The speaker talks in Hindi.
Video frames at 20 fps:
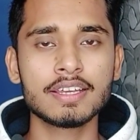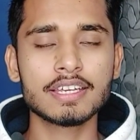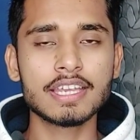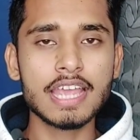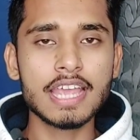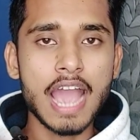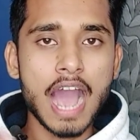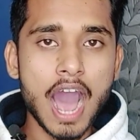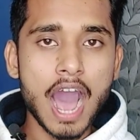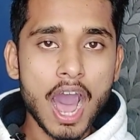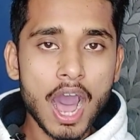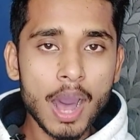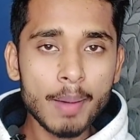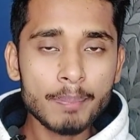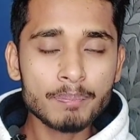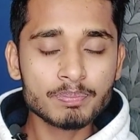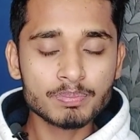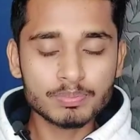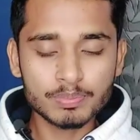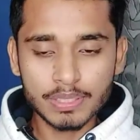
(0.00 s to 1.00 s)
कि
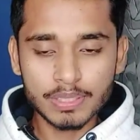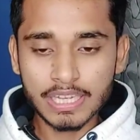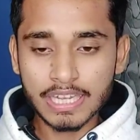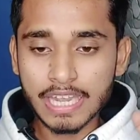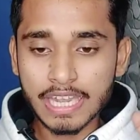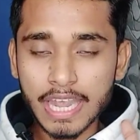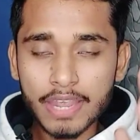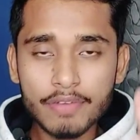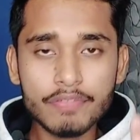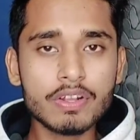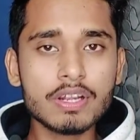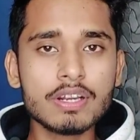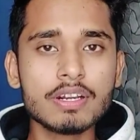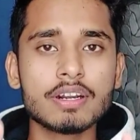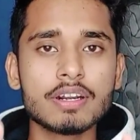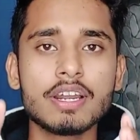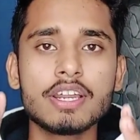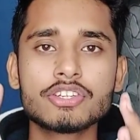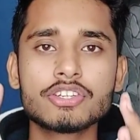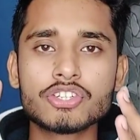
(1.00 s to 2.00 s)
आप केवल
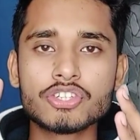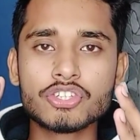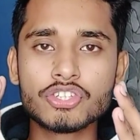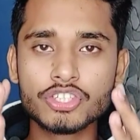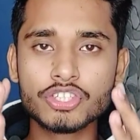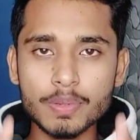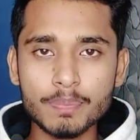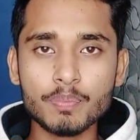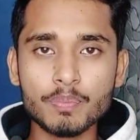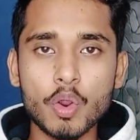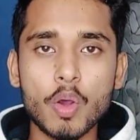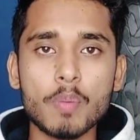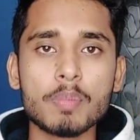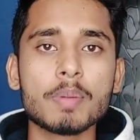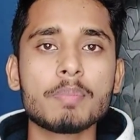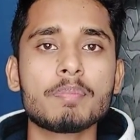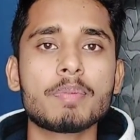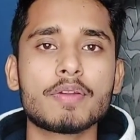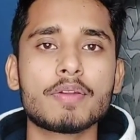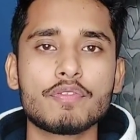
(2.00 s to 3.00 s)
रिलेशनशिप
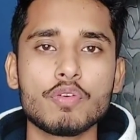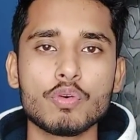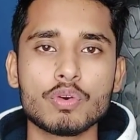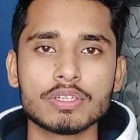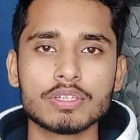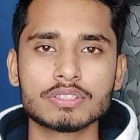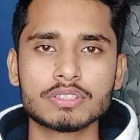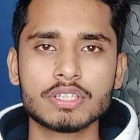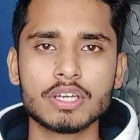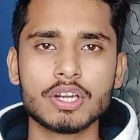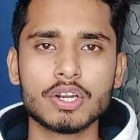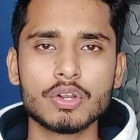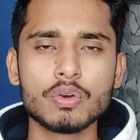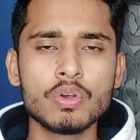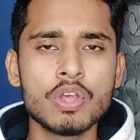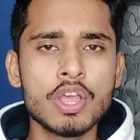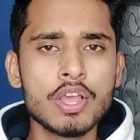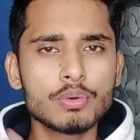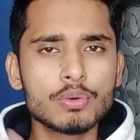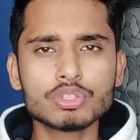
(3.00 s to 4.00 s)
प्रॉब्लम पर फोकस कर रहे
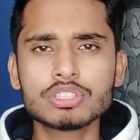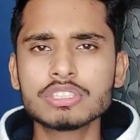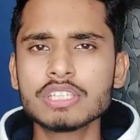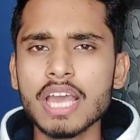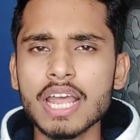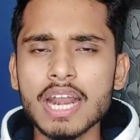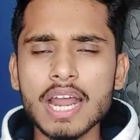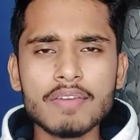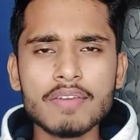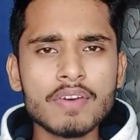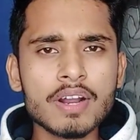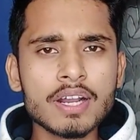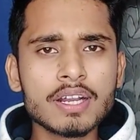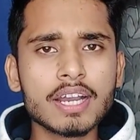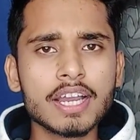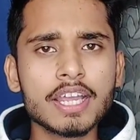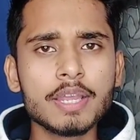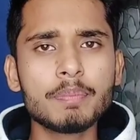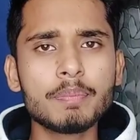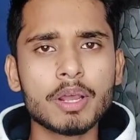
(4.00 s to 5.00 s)
हो उसके अलावा
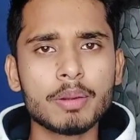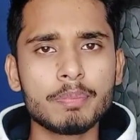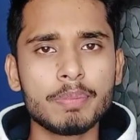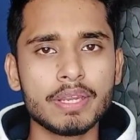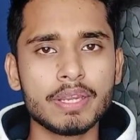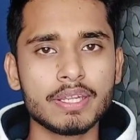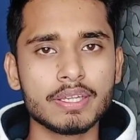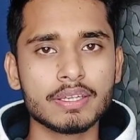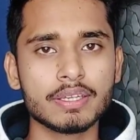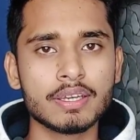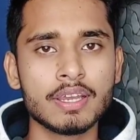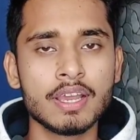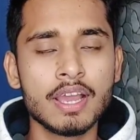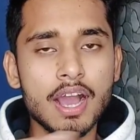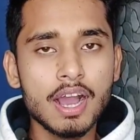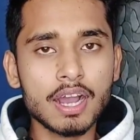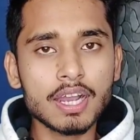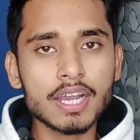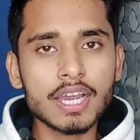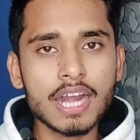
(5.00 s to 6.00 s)
कहीं पर भी नहीं
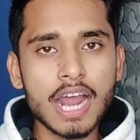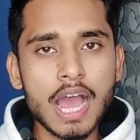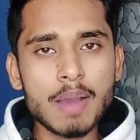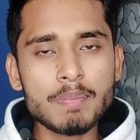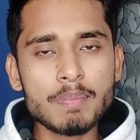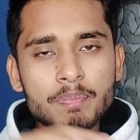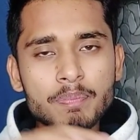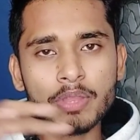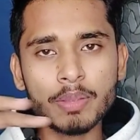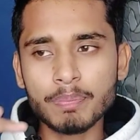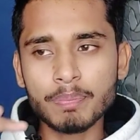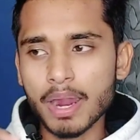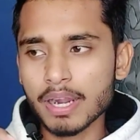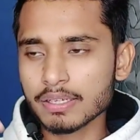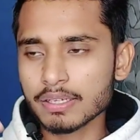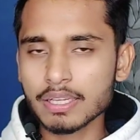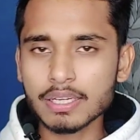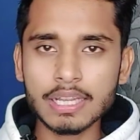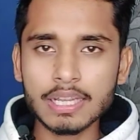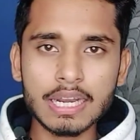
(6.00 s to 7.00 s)
अगर आप अपने
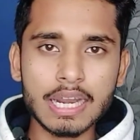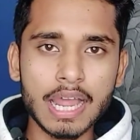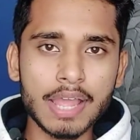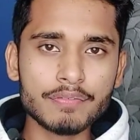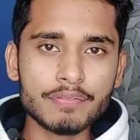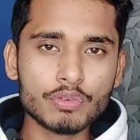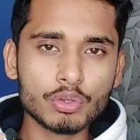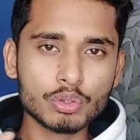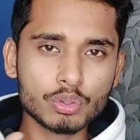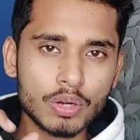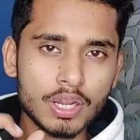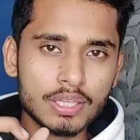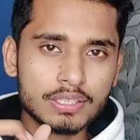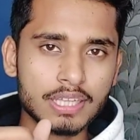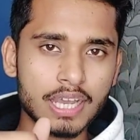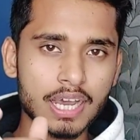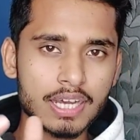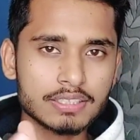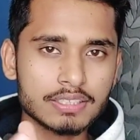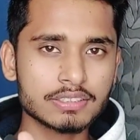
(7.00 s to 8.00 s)
पार्टनर के लाइफ को थोड़ा
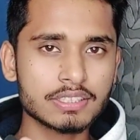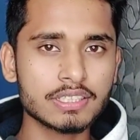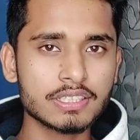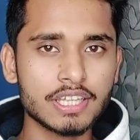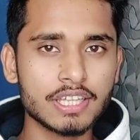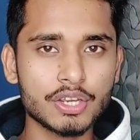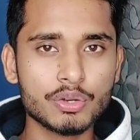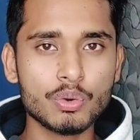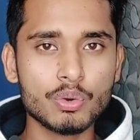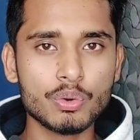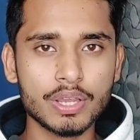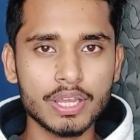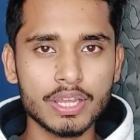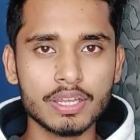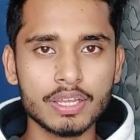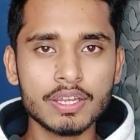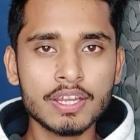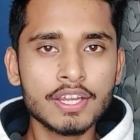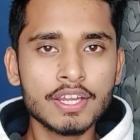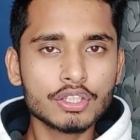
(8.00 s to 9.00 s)
ध्यान से देखोगे
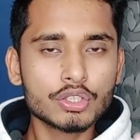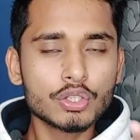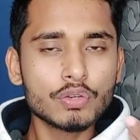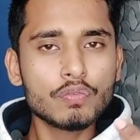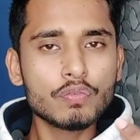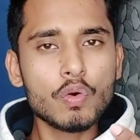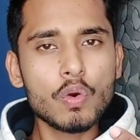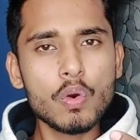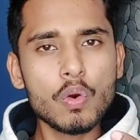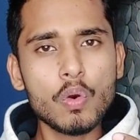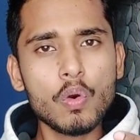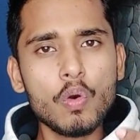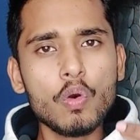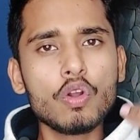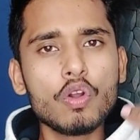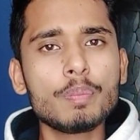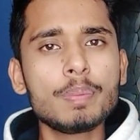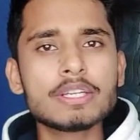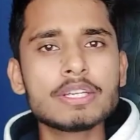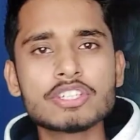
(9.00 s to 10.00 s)
तो वो
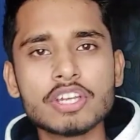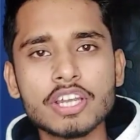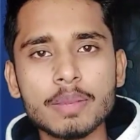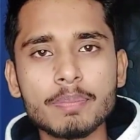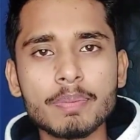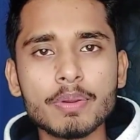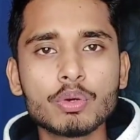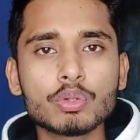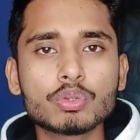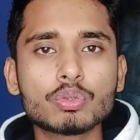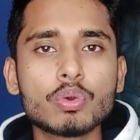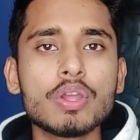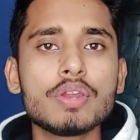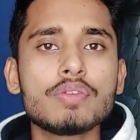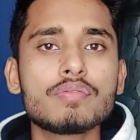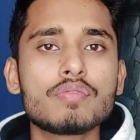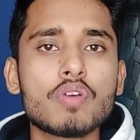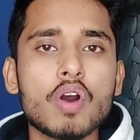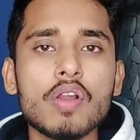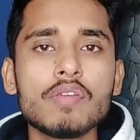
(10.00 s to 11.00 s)
और भी जगह पे खुद को
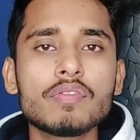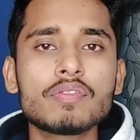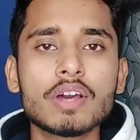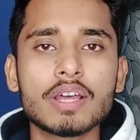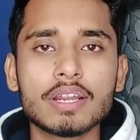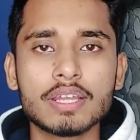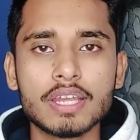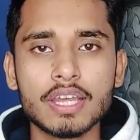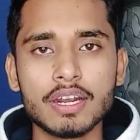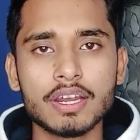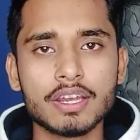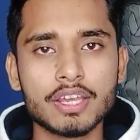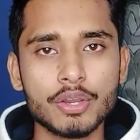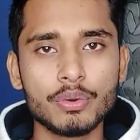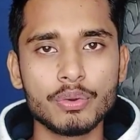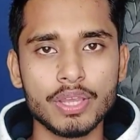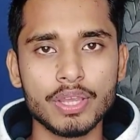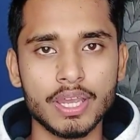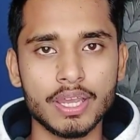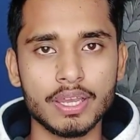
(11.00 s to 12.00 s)
इन्वॉल्व करके रखे
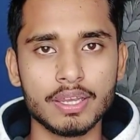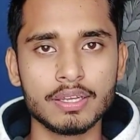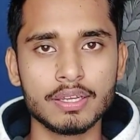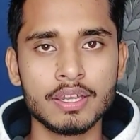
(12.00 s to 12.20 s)
हुए है